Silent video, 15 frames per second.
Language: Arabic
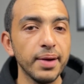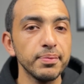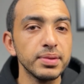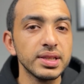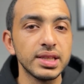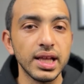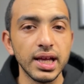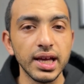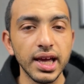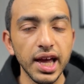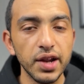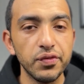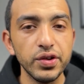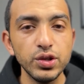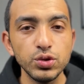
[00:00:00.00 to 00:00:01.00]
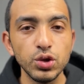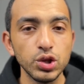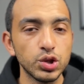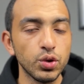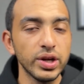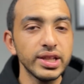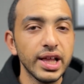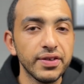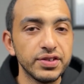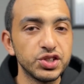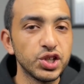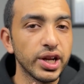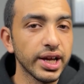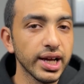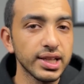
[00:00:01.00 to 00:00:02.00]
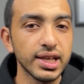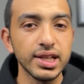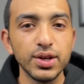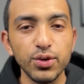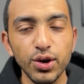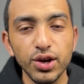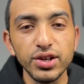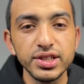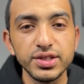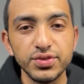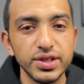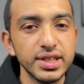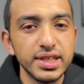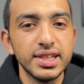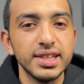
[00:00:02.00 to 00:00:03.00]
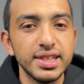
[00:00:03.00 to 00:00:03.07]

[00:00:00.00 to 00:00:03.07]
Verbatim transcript: عم انت جاي الفيديو تقعد تودع في الشركات كده وخلاص فين